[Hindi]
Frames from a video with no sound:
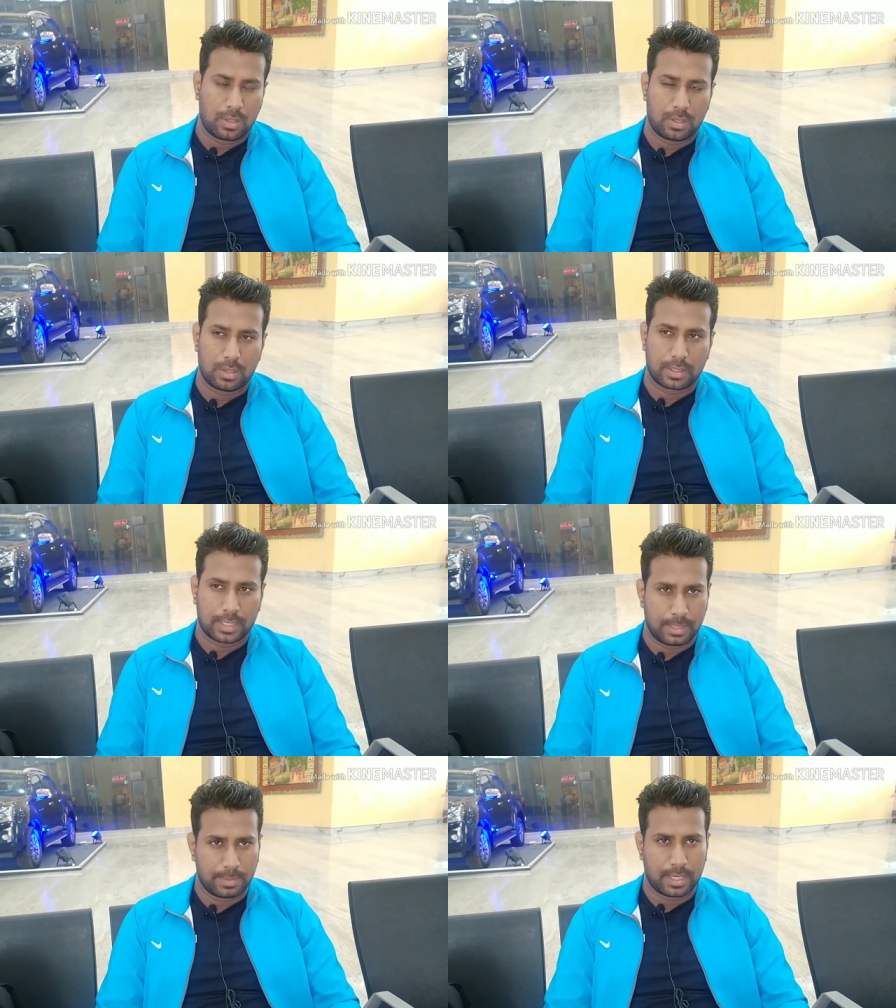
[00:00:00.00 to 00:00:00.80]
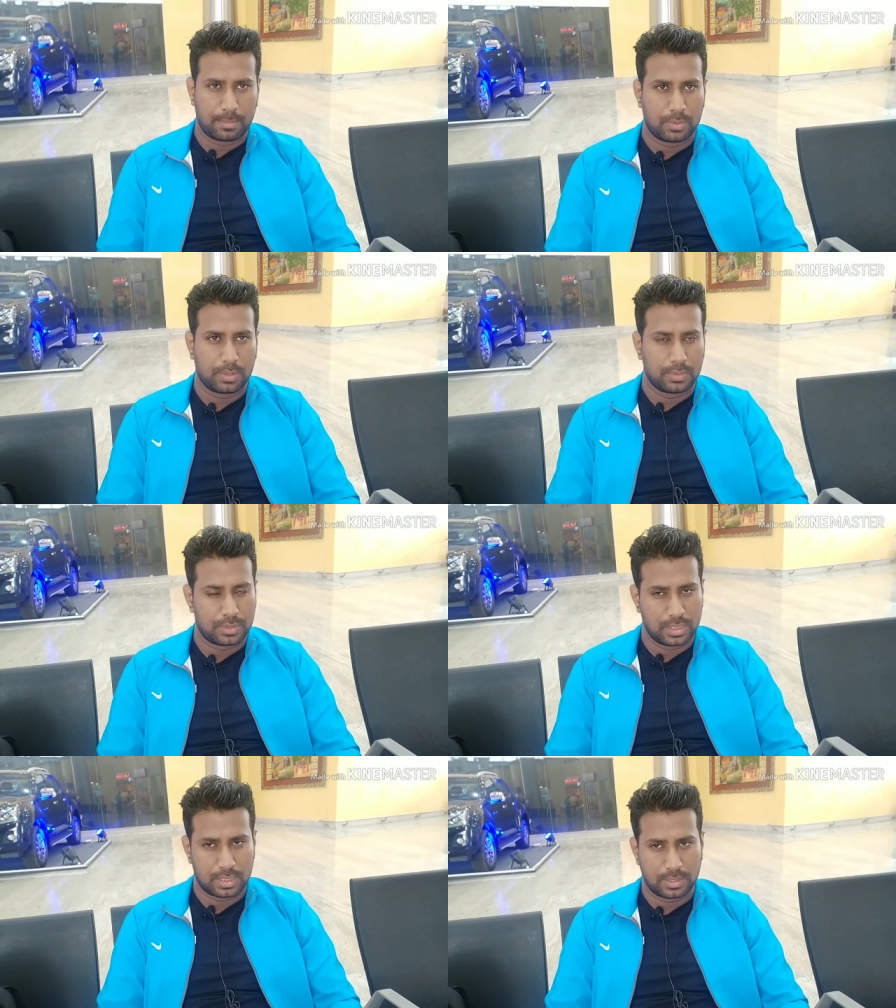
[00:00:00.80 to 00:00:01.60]
और कई बार आप लोगों ने
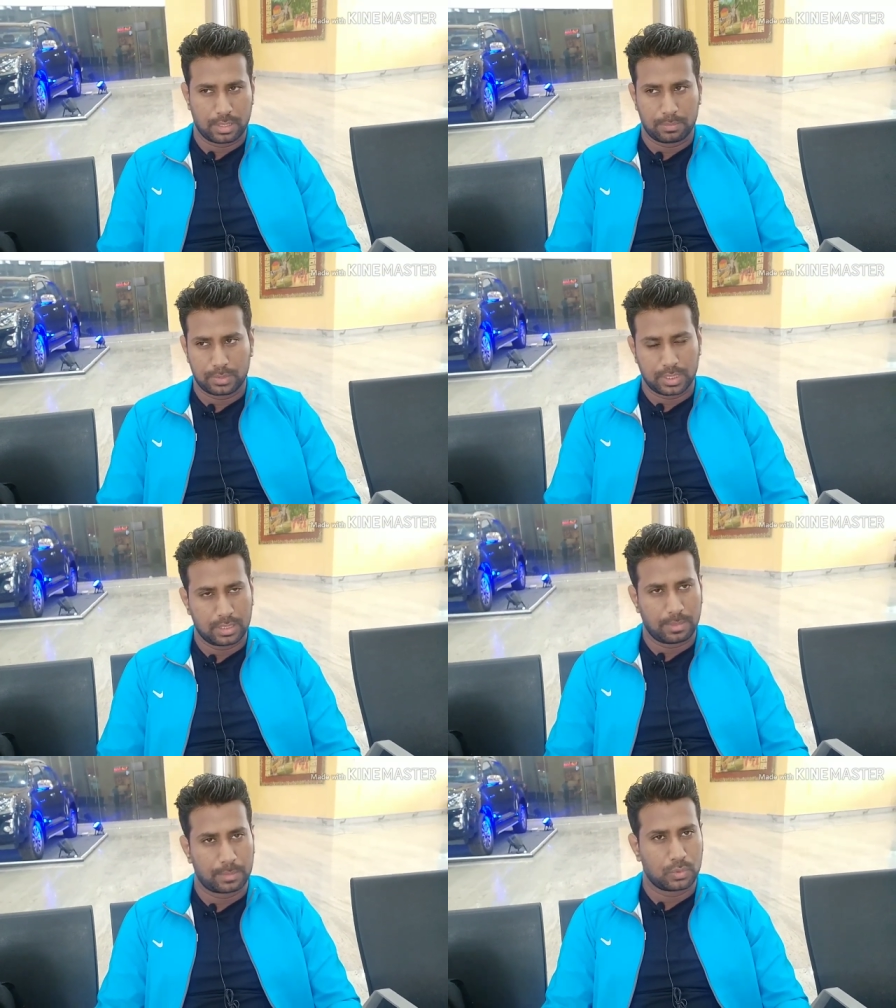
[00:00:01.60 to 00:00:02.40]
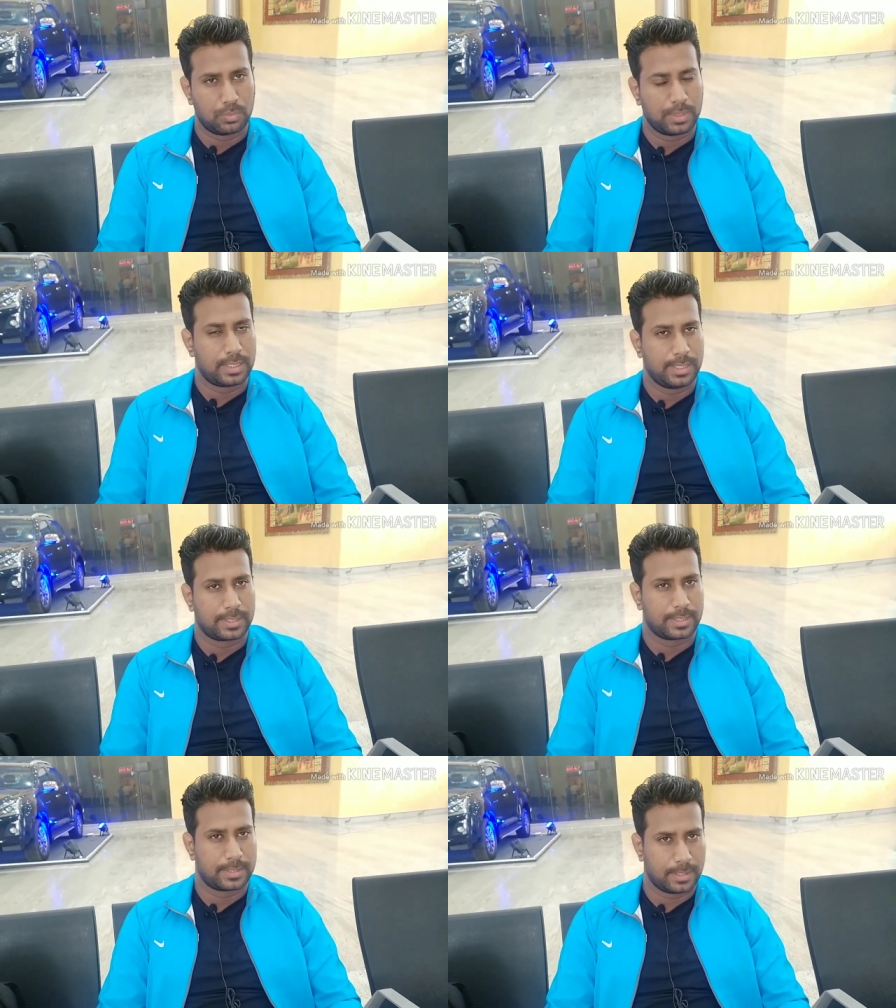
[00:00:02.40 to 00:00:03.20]
उस चीज़ के बारे में पूछा था मैं आपको वो भी क्लियर
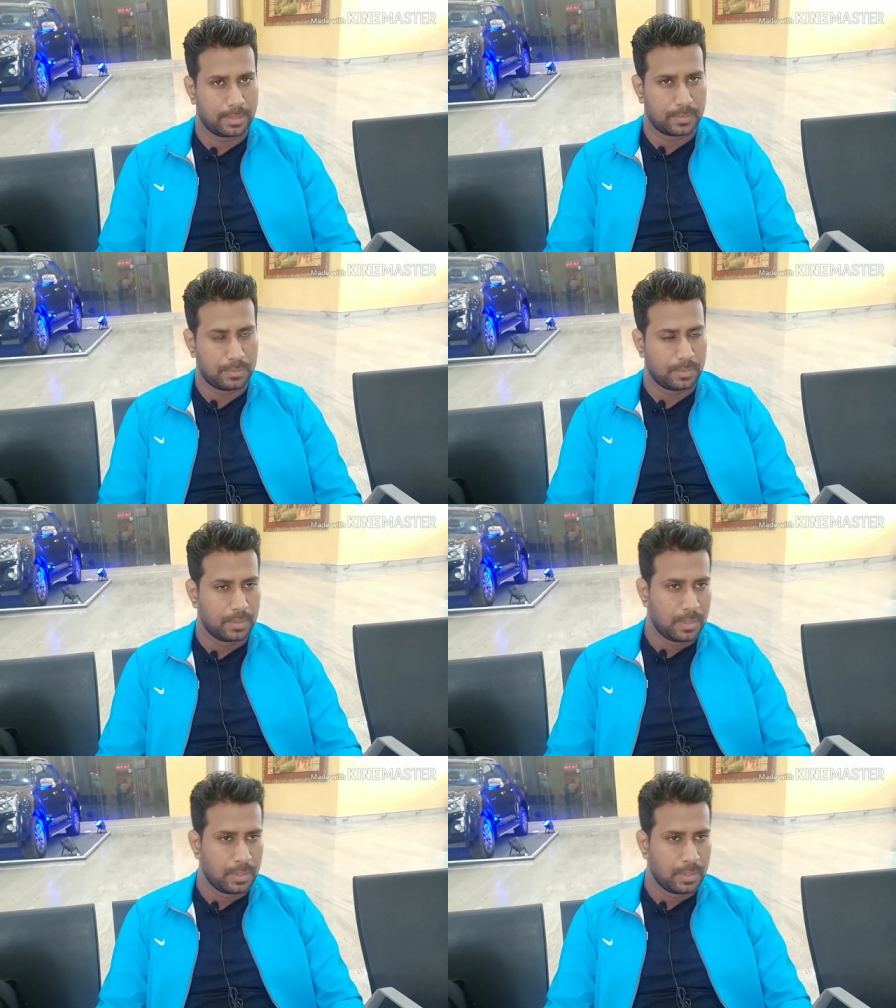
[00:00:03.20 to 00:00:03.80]
कर दिया हूँ